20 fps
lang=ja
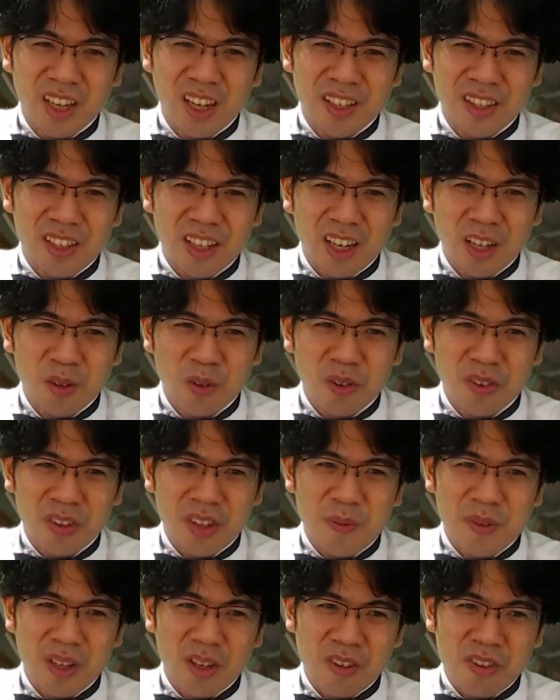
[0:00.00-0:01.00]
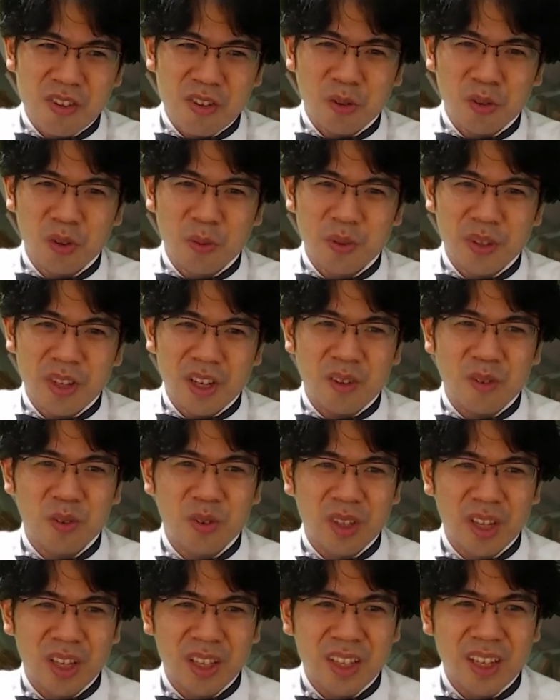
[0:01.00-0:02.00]
かった可能性みたいなの知ることもできそう
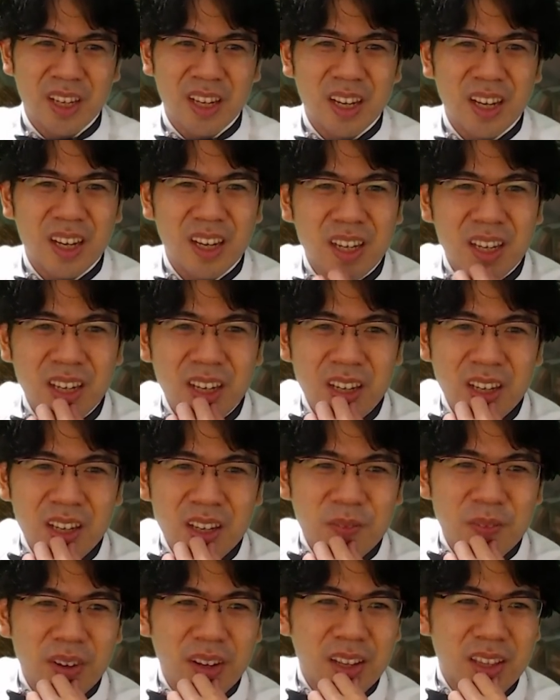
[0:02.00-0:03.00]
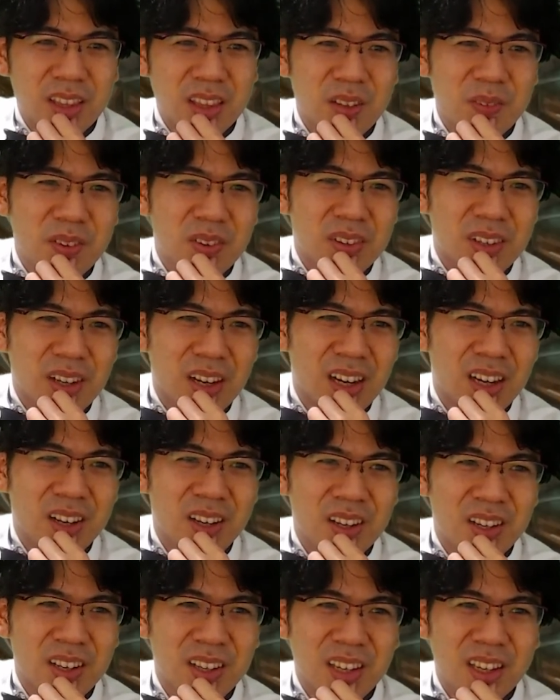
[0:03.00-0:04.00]
なんで、やってみるか。
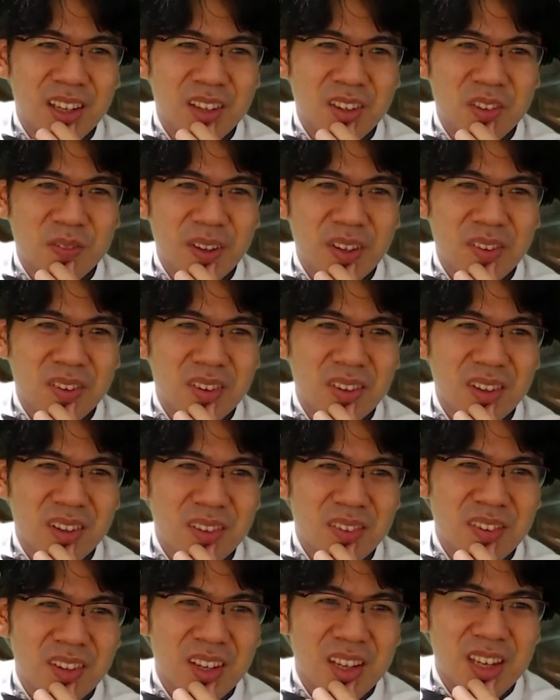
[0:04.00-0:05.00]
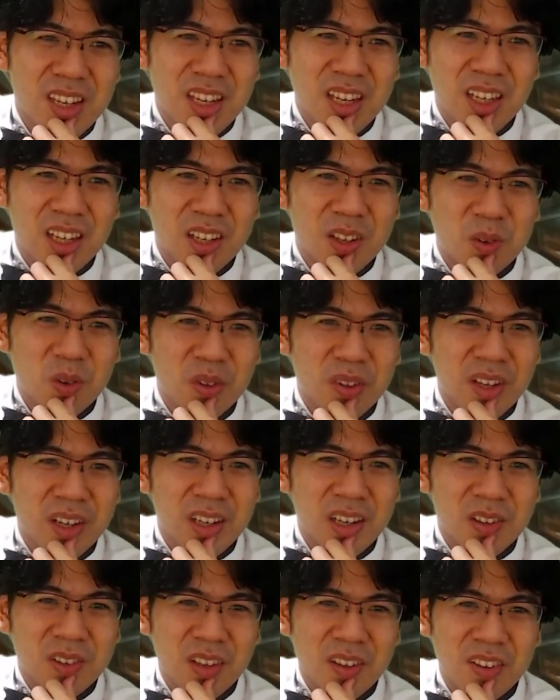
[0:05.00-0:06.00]
まず、ぜひ一家にご参
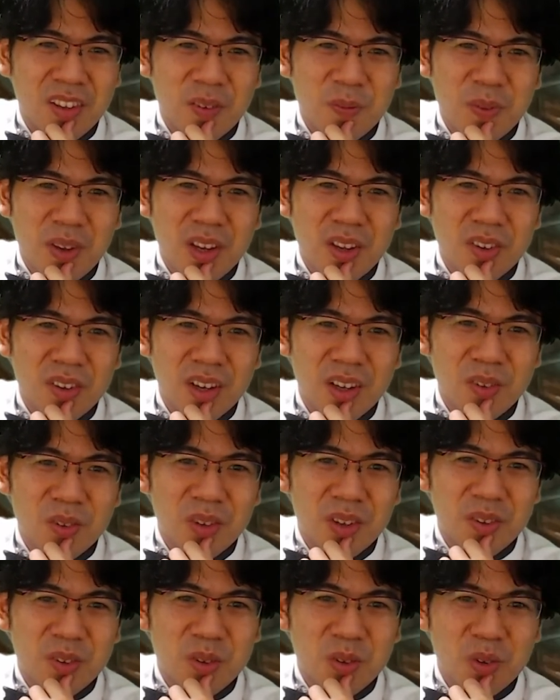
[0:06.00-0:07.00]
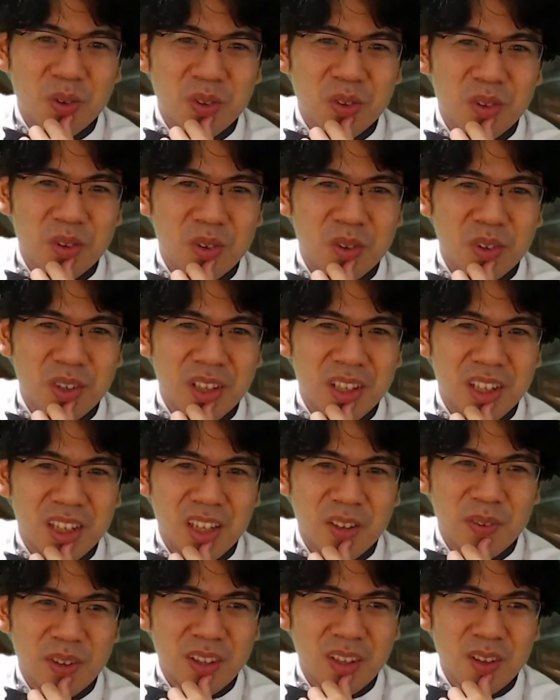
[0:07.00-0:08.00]
加ください。メールアドレスをご入力いただけ
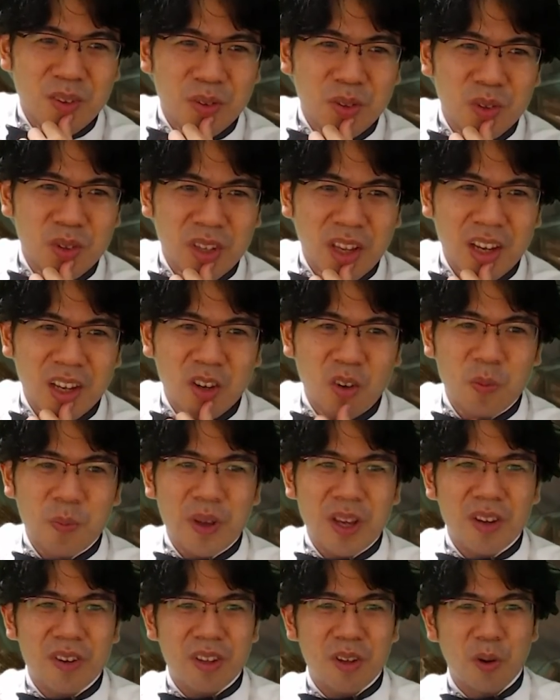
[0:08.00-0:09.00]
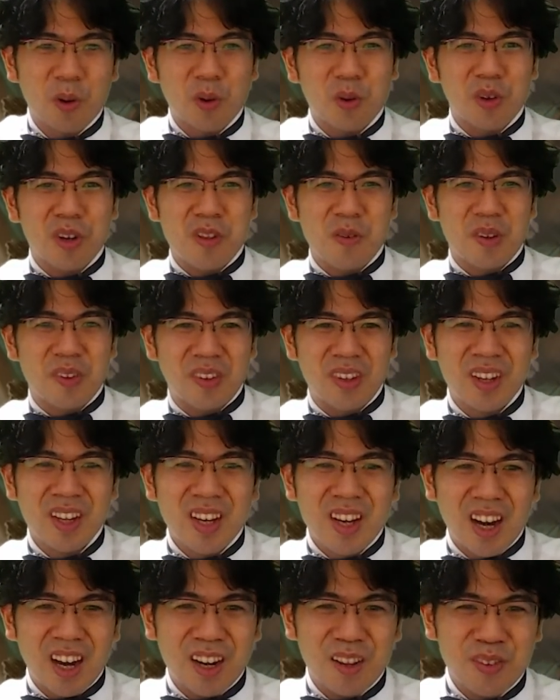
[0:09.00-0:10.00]
れば、テストの結果をメールでお送りします。
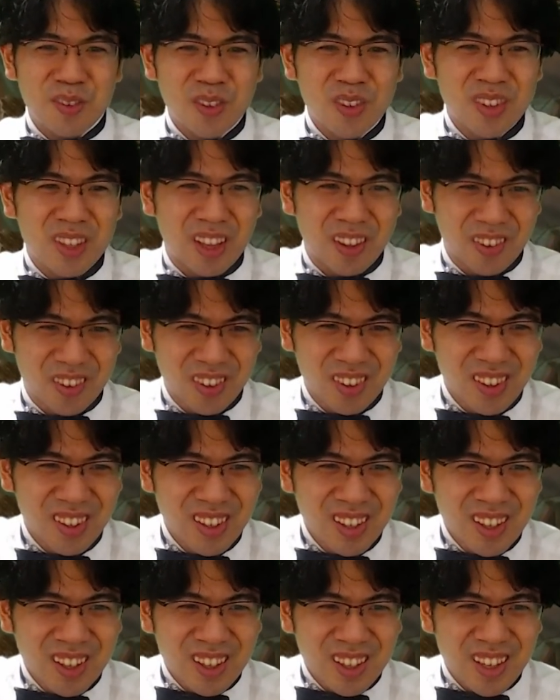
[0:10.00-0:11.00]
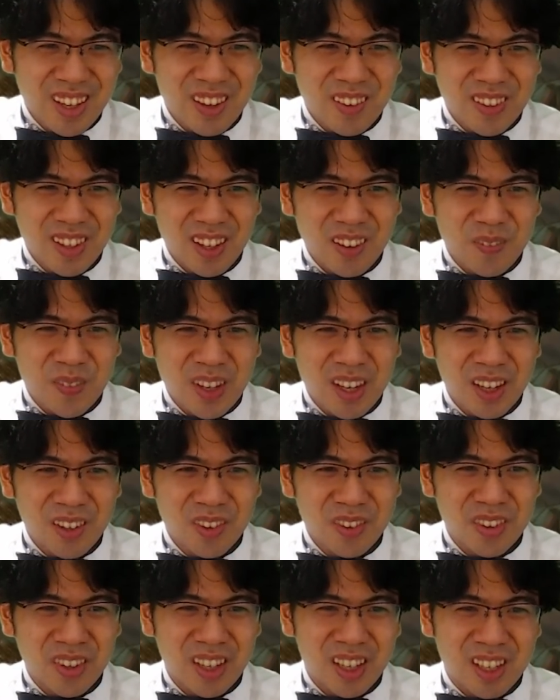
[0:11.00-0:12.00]
あれ、そうなの？メアド
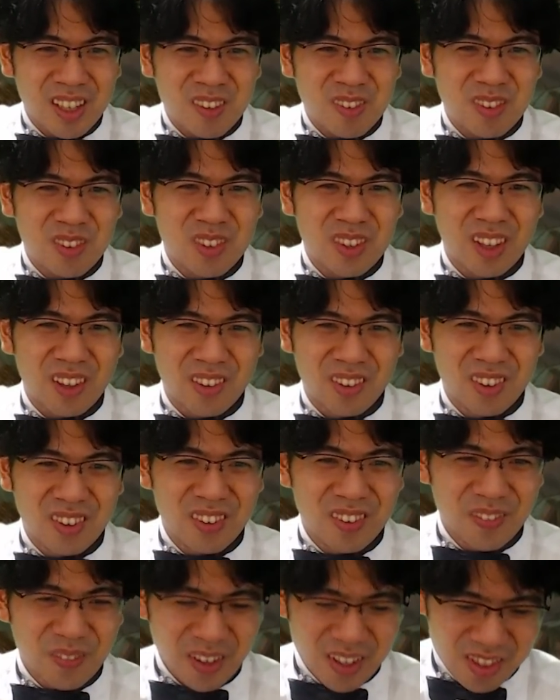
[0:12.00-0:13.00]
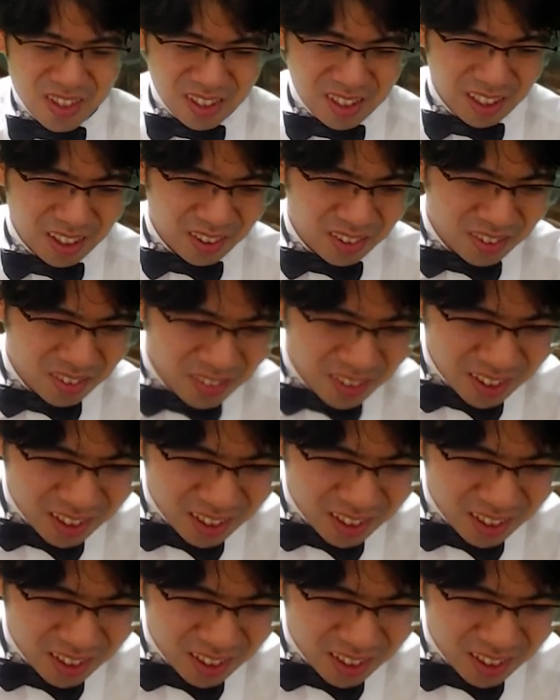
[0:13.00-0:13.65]
とか必要なの？マジかよ。わ